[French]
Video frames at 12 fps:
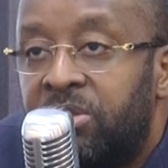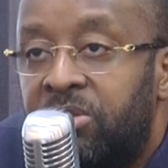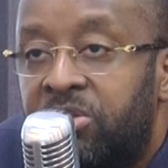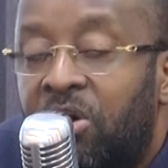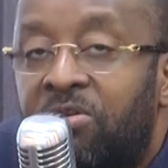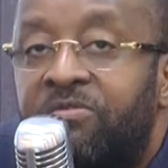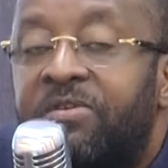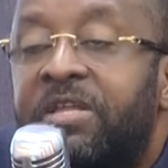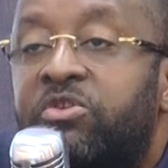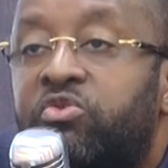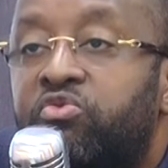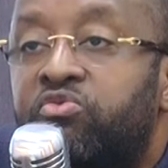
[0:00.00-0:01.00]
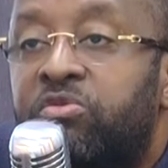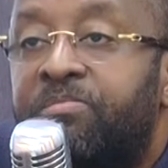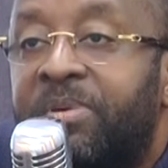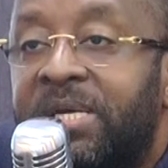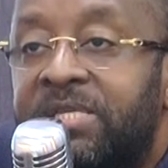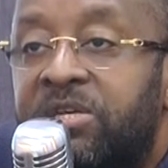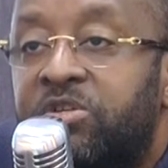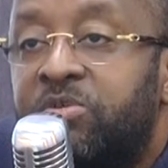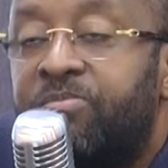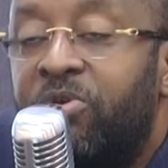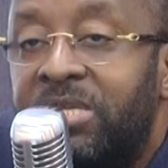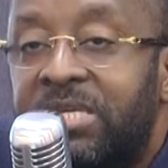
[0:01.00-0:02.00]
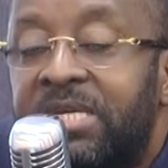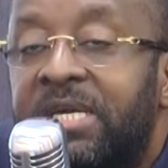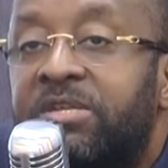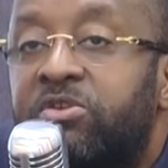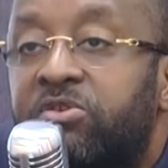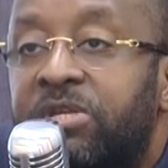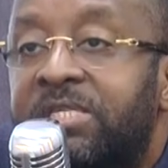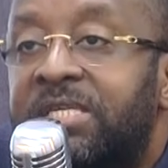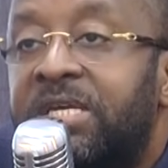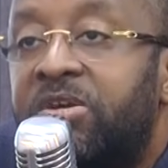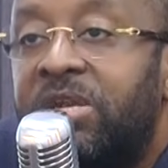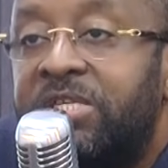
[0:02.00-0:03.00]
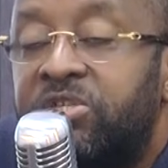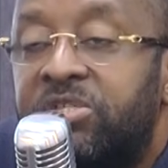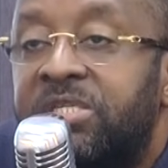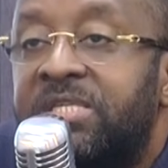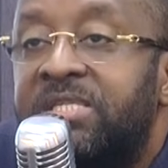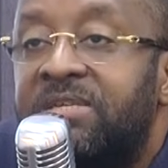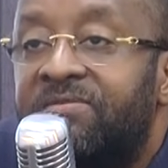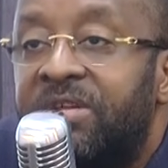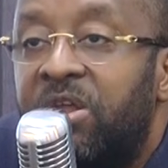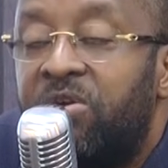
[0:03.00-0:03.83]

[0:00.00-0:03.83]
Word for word: d'enlever toute présence politique et de ne laisser que la société civile